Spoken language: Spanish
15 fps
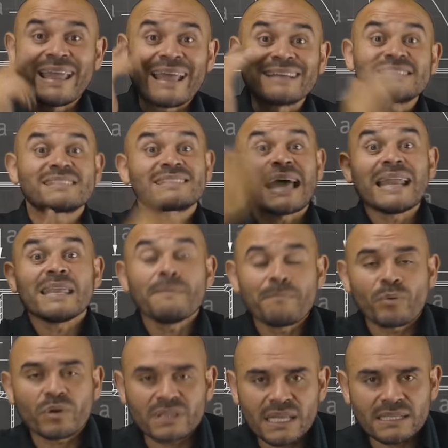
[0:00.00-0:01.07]
es tan
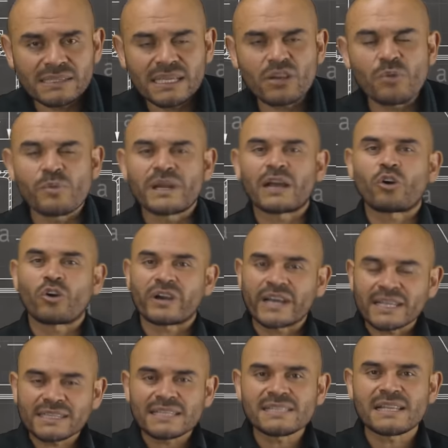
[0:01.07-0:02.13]
importante como la
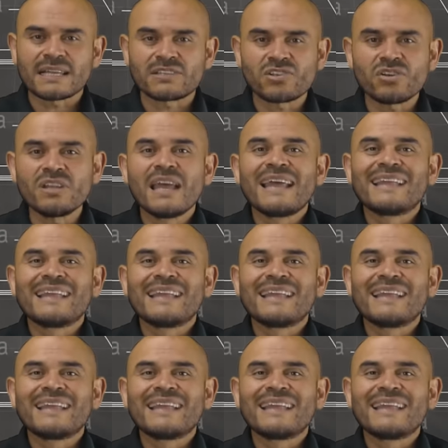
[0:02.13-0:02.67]
correcta selección